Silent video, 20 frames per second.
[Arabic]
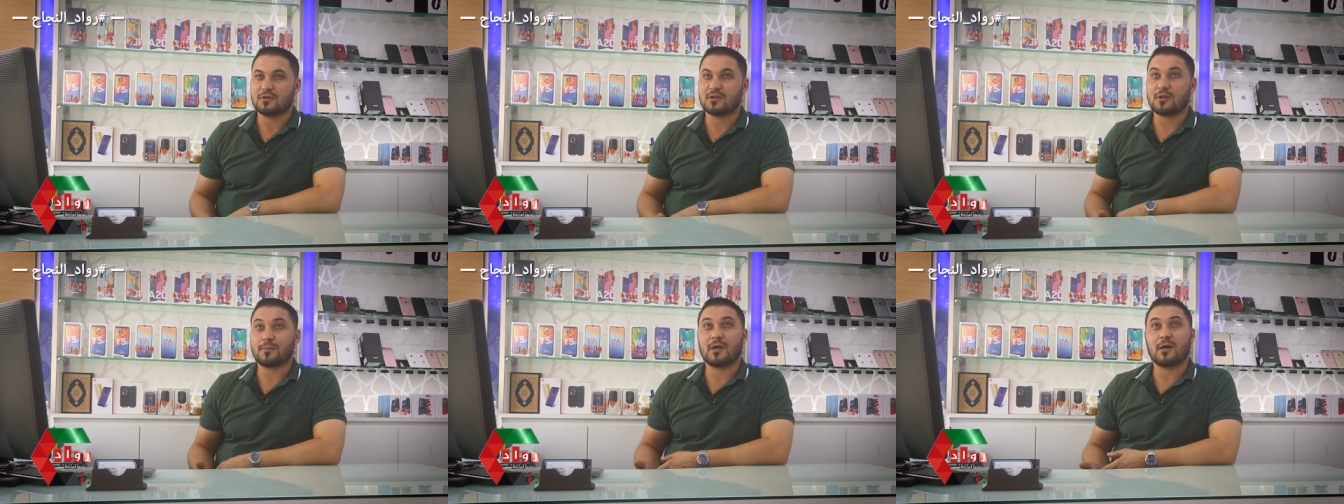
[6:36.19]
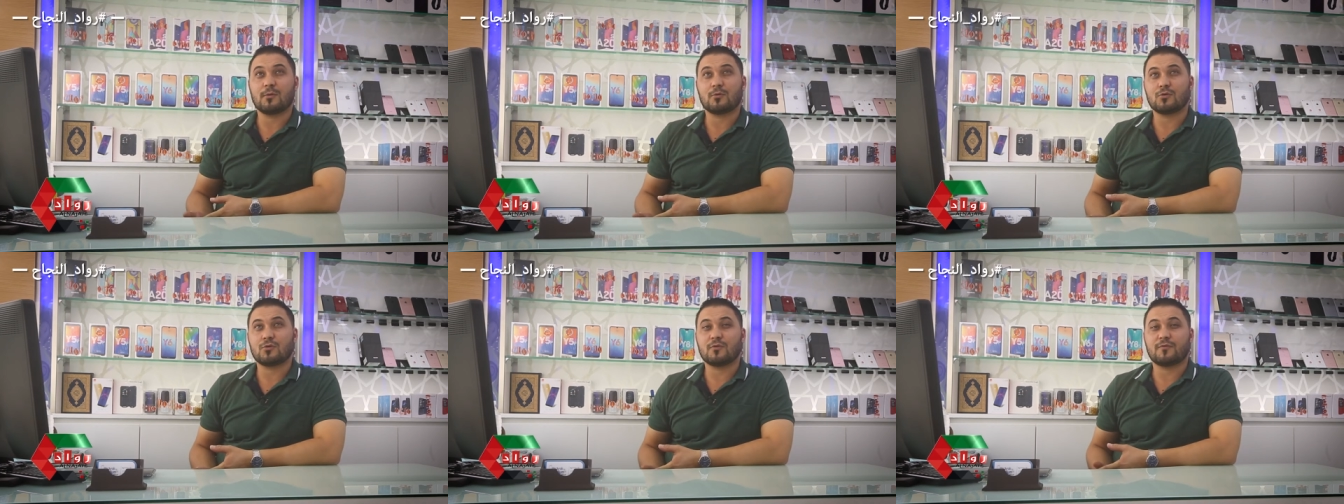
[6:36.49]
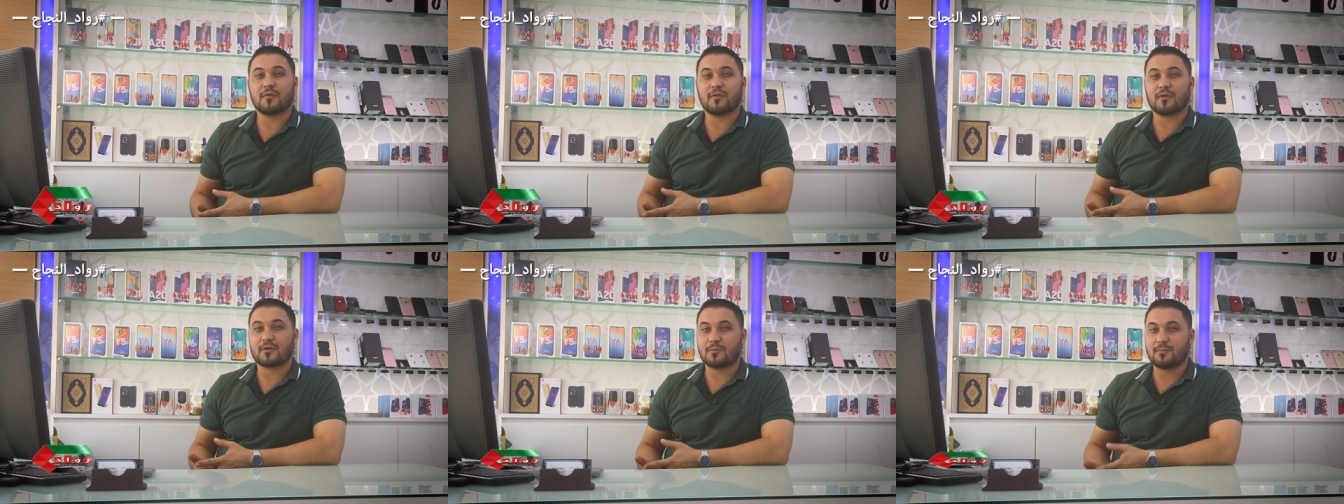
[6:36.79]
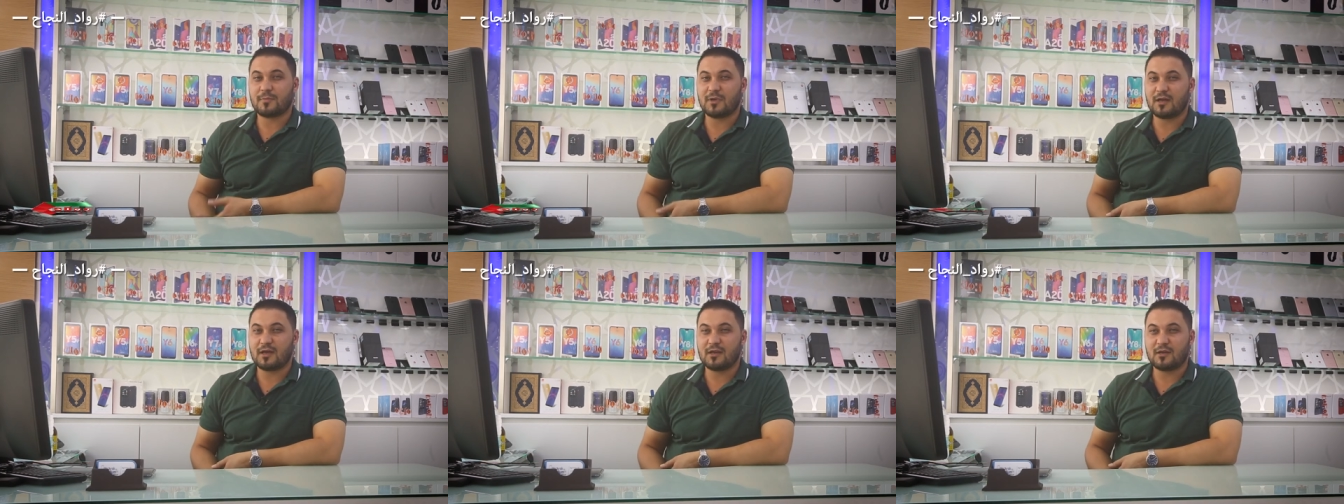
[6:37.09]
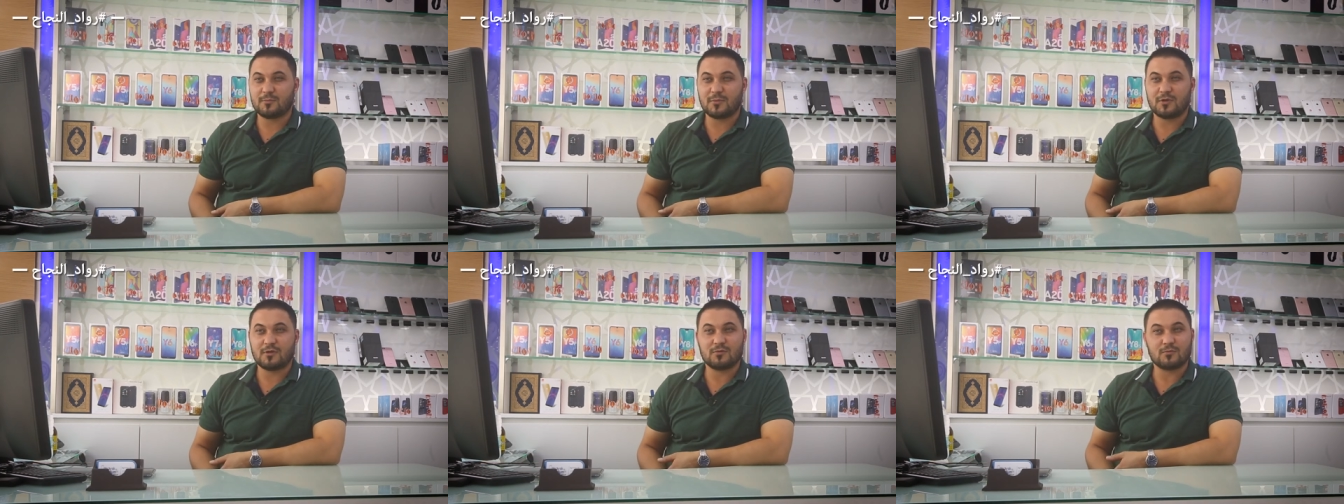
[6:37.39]
طبعا كله فضل رب
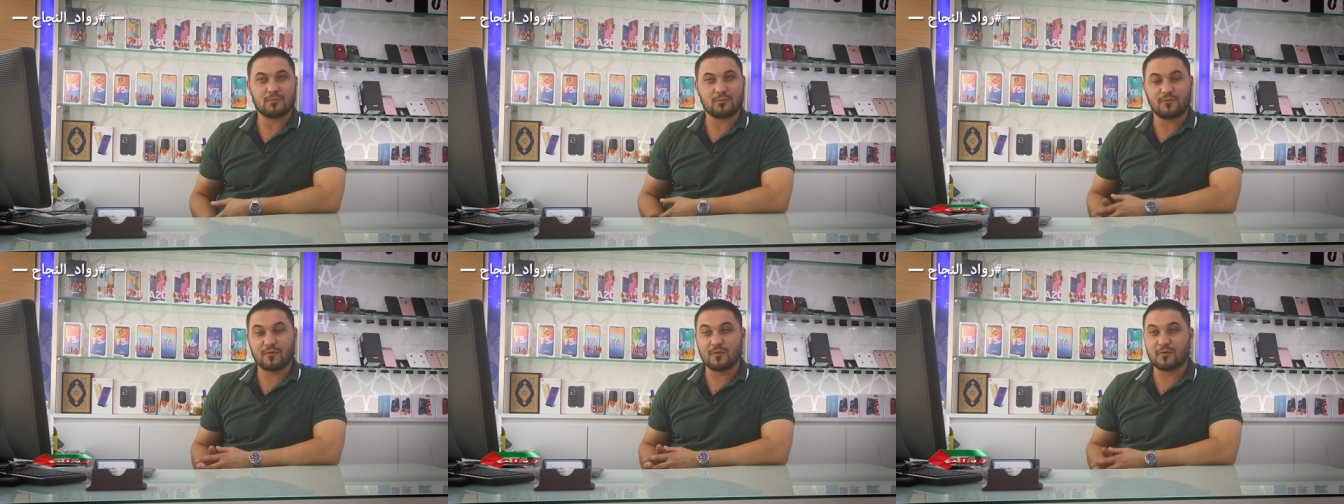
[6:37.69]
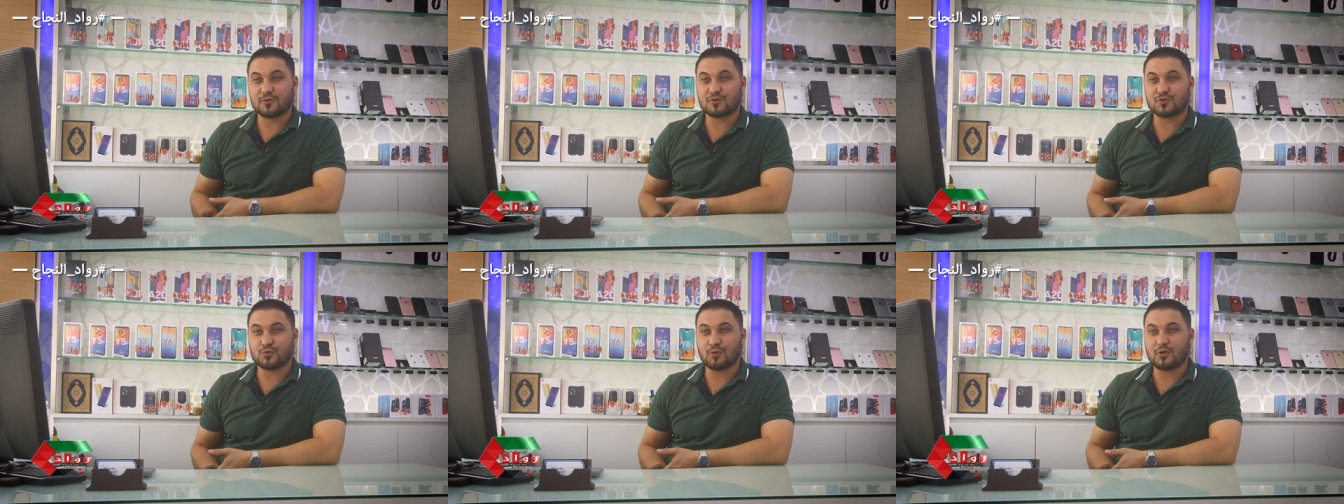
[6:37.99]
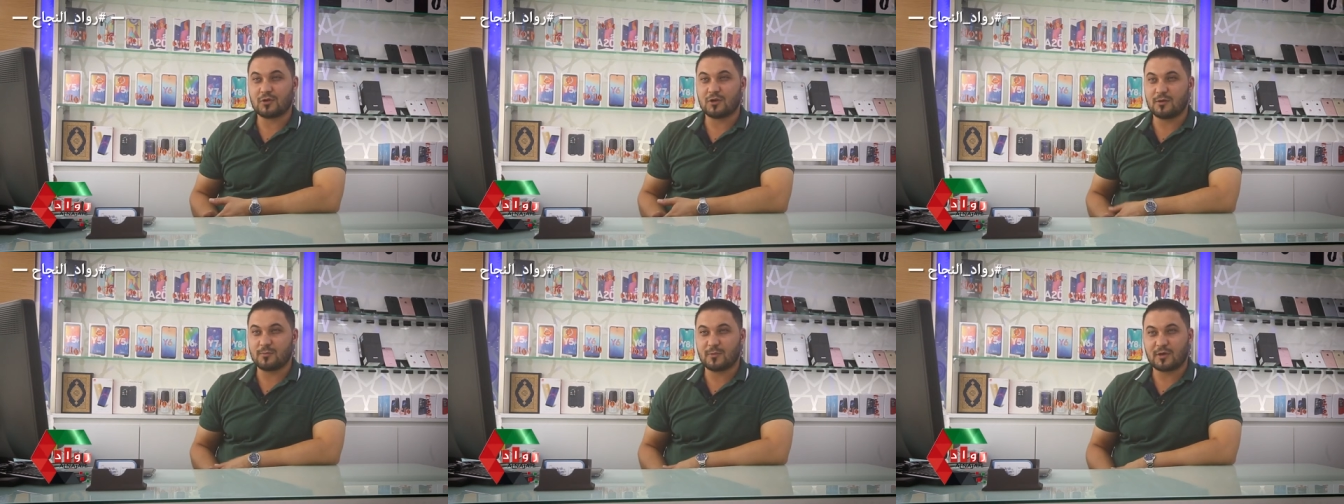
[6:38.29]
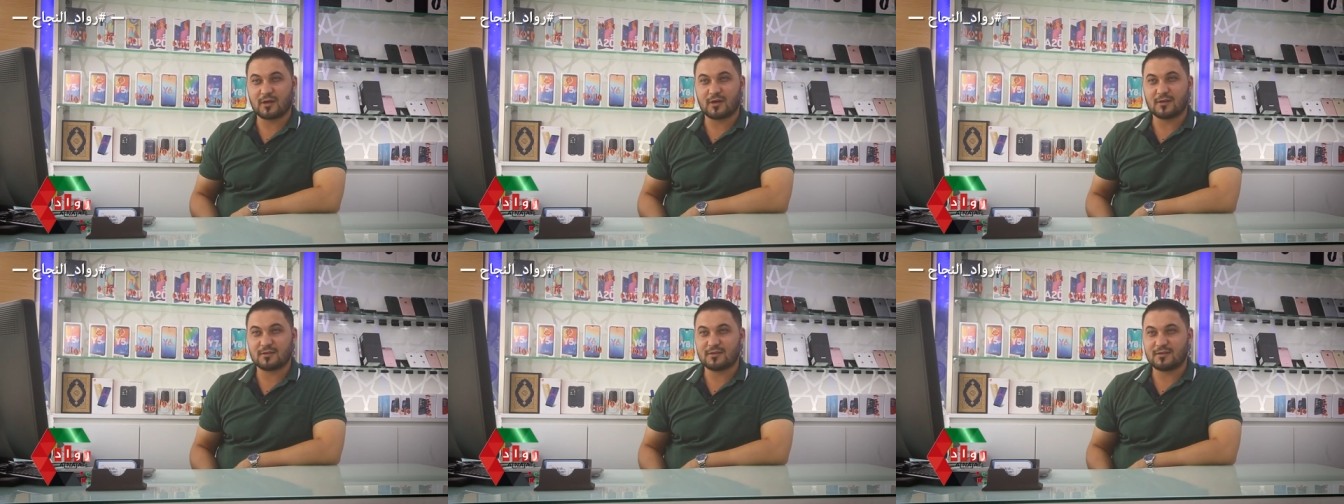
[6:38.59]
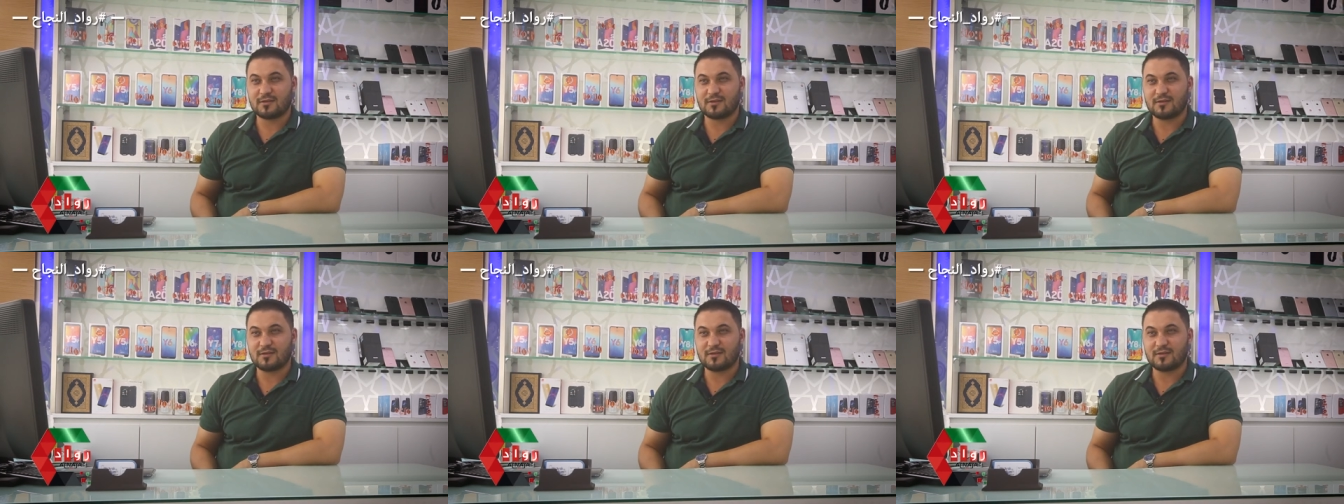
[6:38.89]
العالمين وفضل شيوخ الامارات